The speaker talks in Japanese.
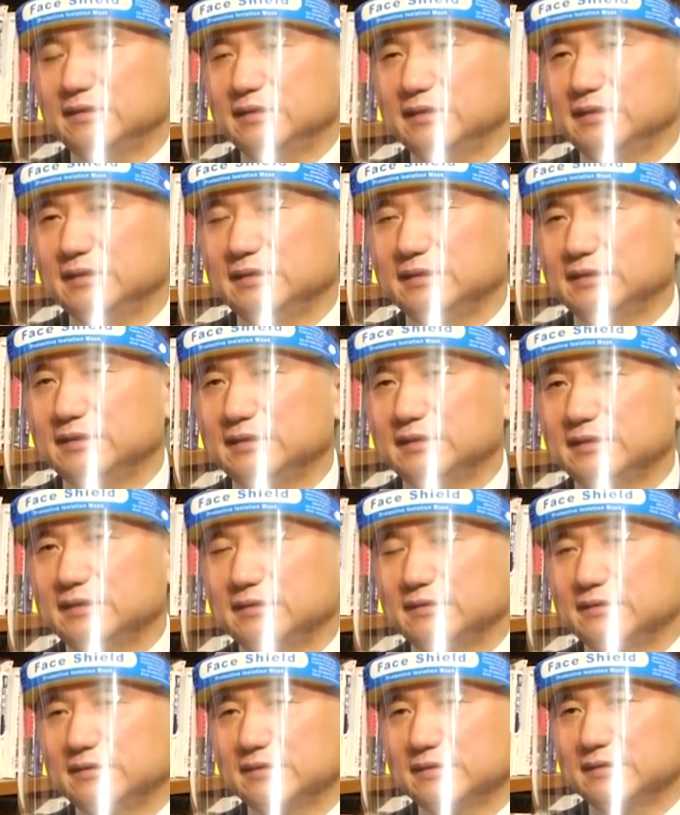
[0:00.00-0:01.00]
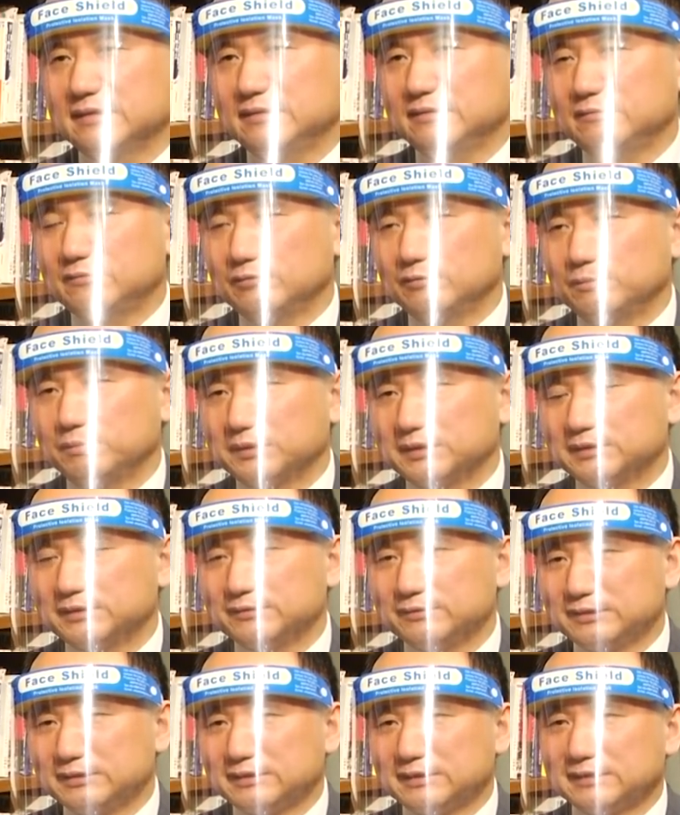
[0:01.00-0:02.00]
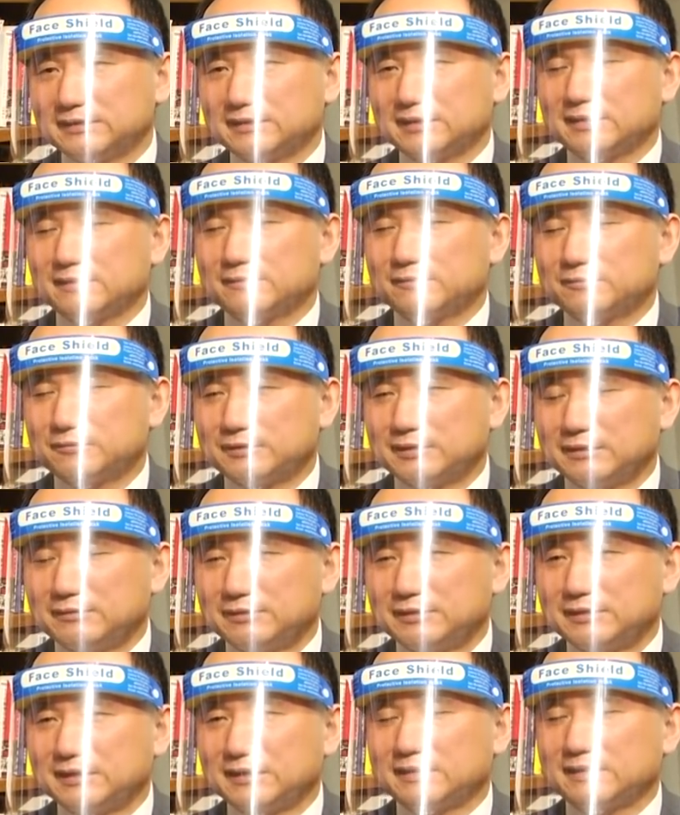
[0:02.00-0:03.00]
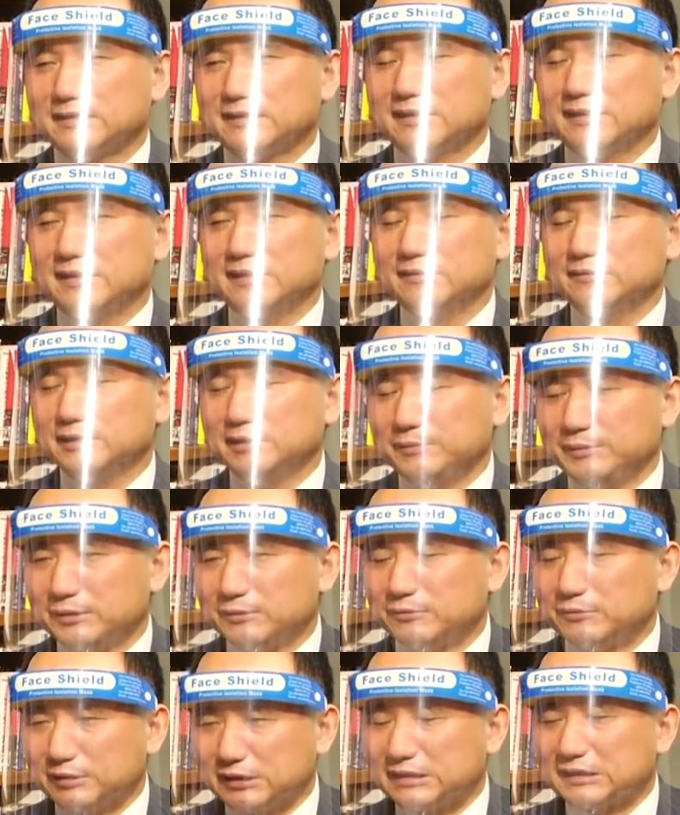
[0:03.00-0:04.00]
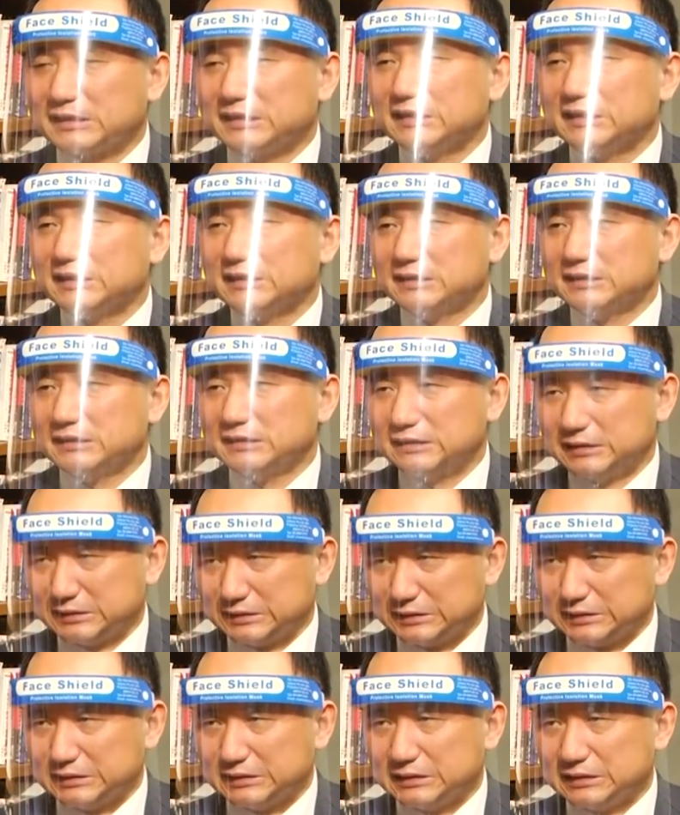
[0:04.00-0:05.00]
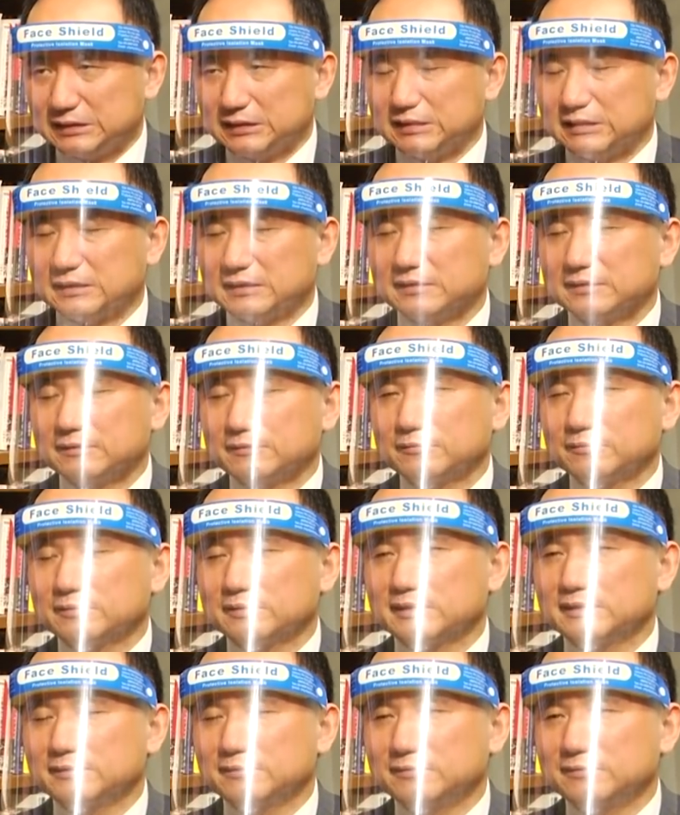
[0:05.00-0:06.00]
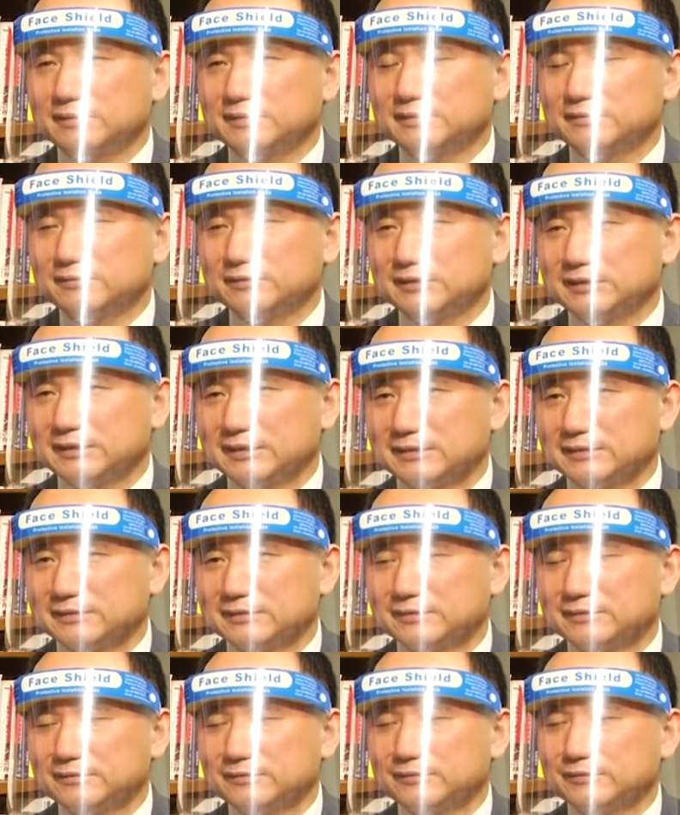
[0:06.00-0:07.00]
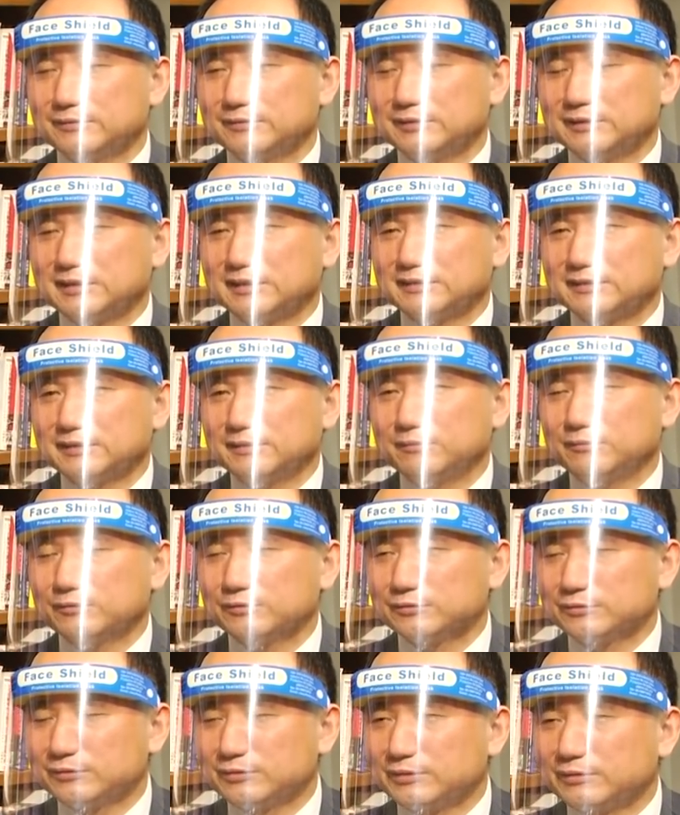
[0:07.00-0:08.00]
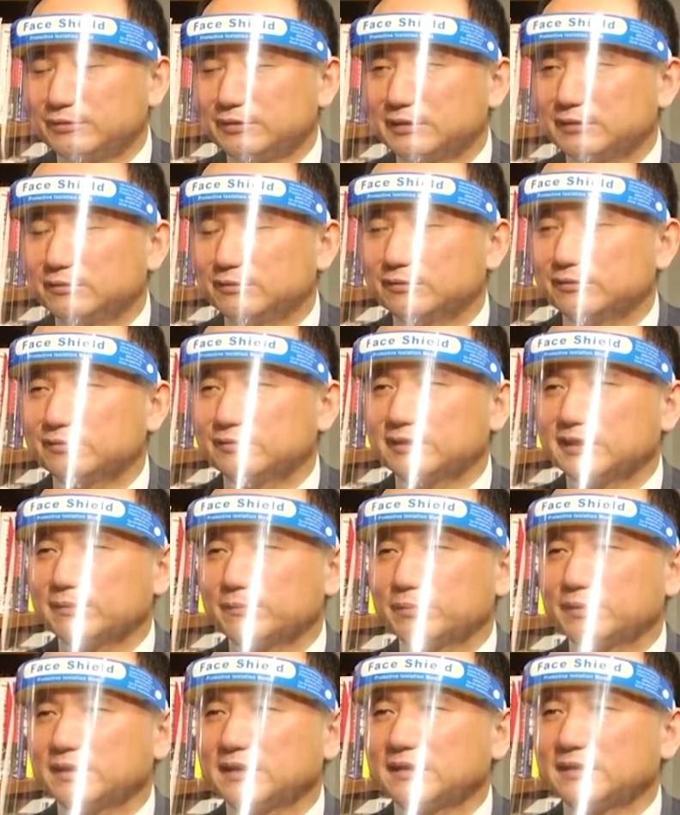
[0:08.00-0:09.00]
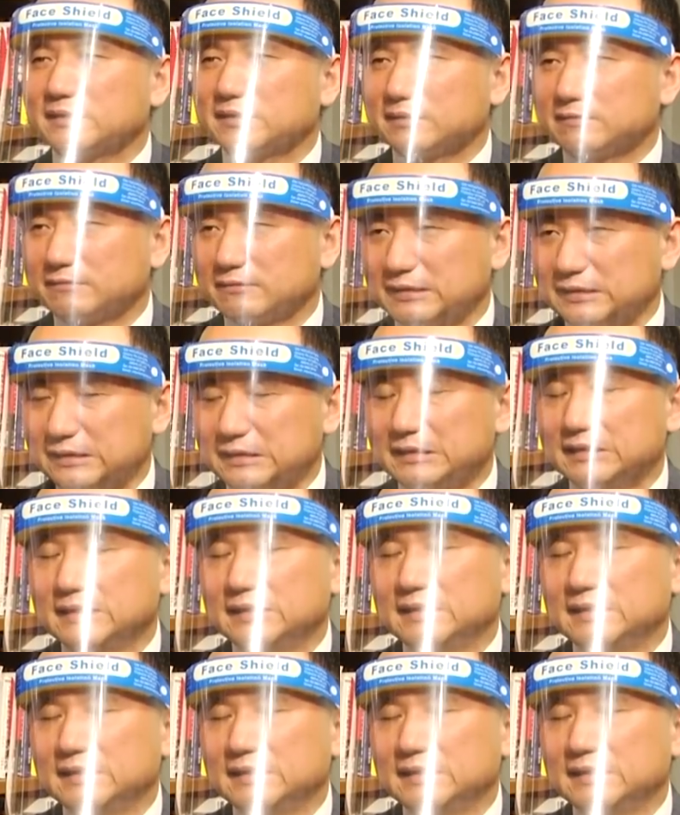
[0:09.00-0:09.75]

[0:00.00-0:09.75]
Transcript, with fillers: えー、ヨーロッパはじゅういちがつからロックダウンしたってのはある意味合理的なんです、うん、ところが日本はじゅういちがつじゅう、じゅういちがつにものすごい勢いで GoTo キャンペーンやったので、うん、